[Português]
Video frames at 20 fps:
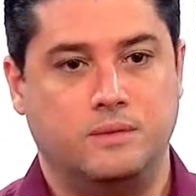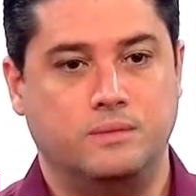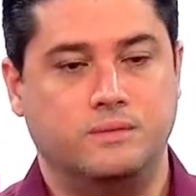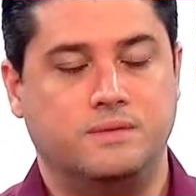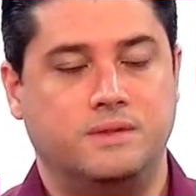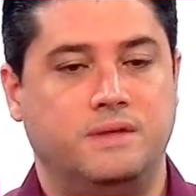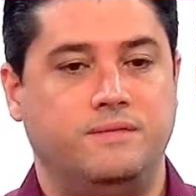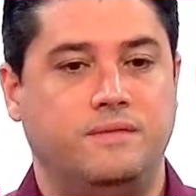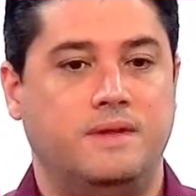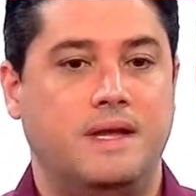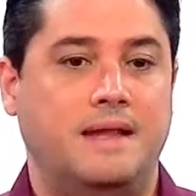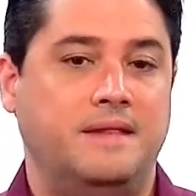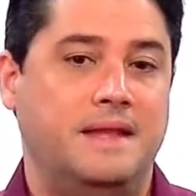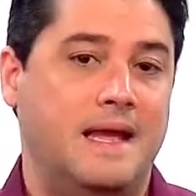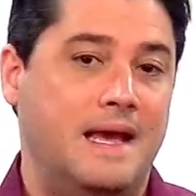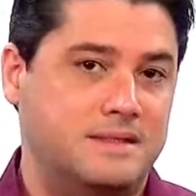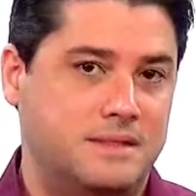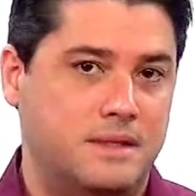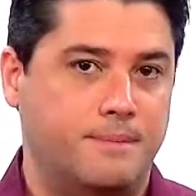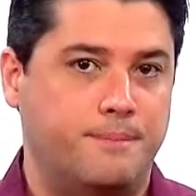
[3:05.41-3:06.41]
Inclusive,
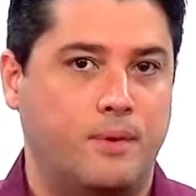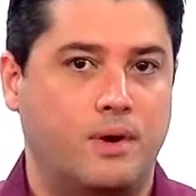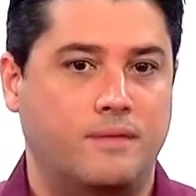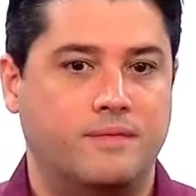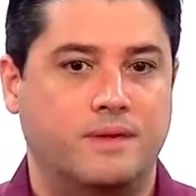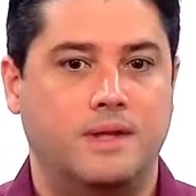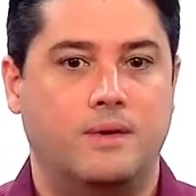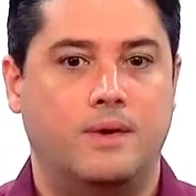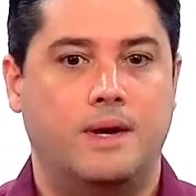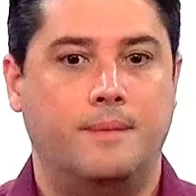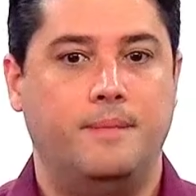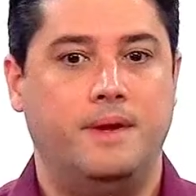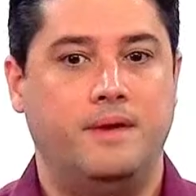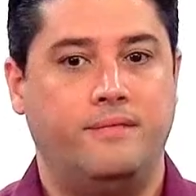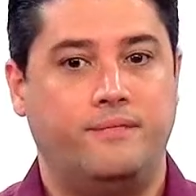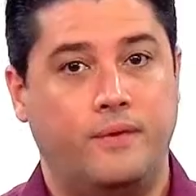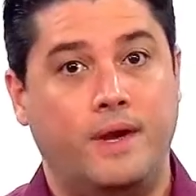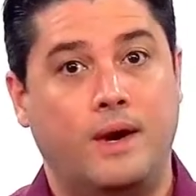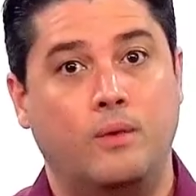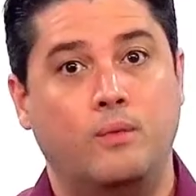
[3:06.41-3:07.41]
nessa prova da
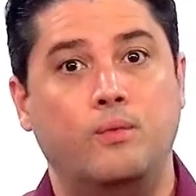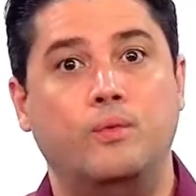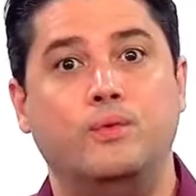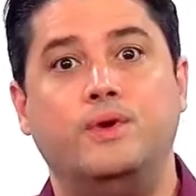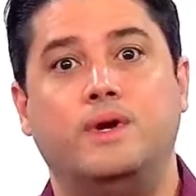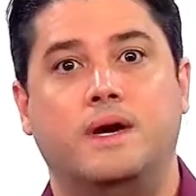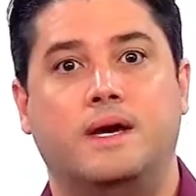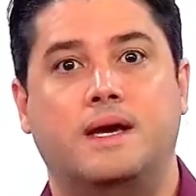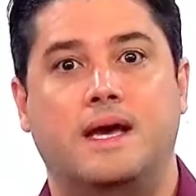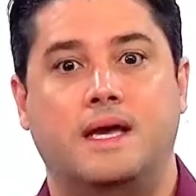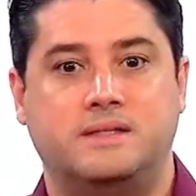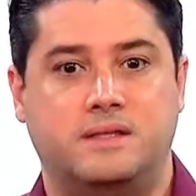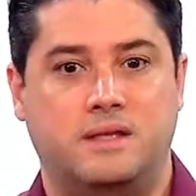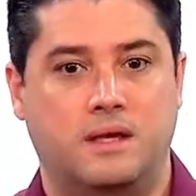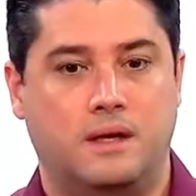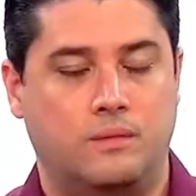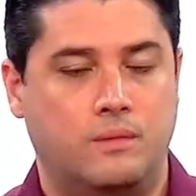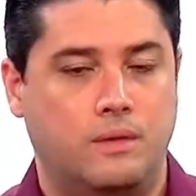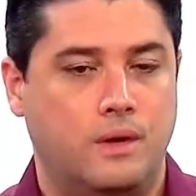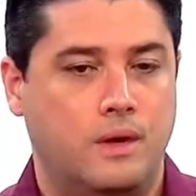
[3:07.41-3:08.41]
OAB foi a única
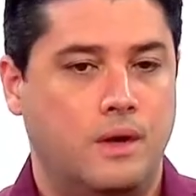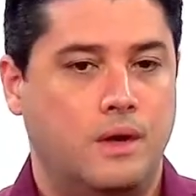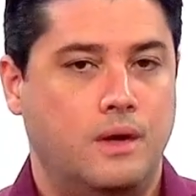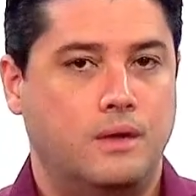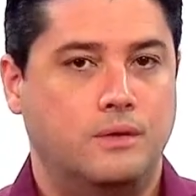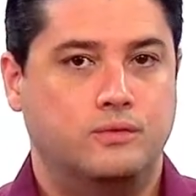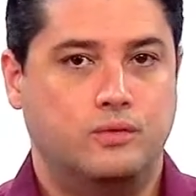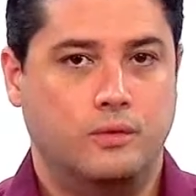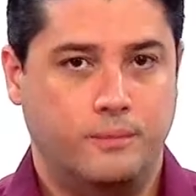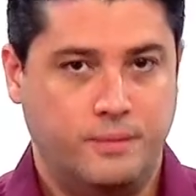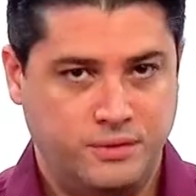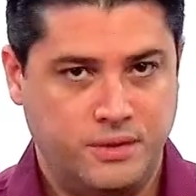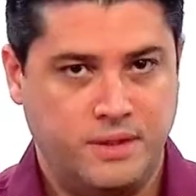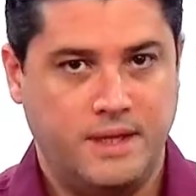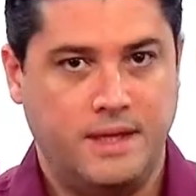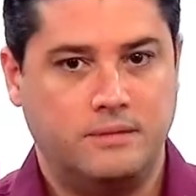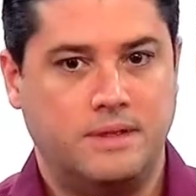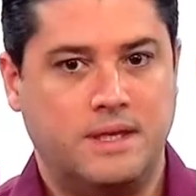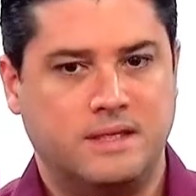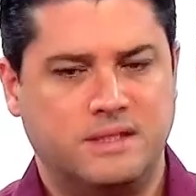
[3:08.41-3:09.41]
questão sobre o
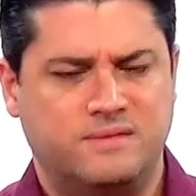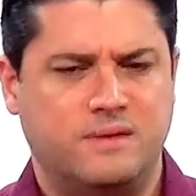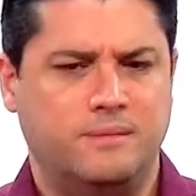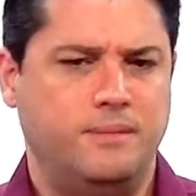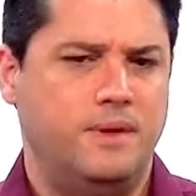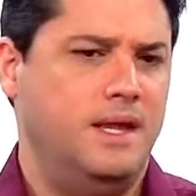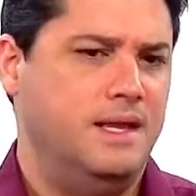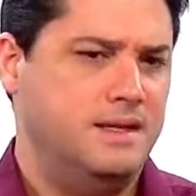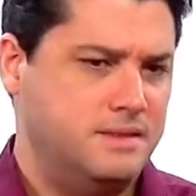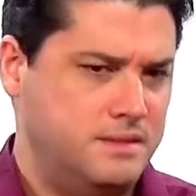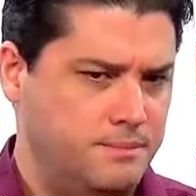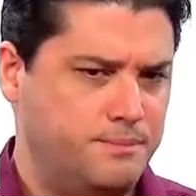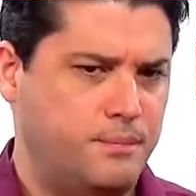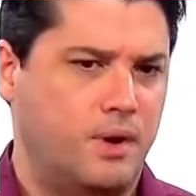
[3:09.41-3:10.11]
direito das famílias.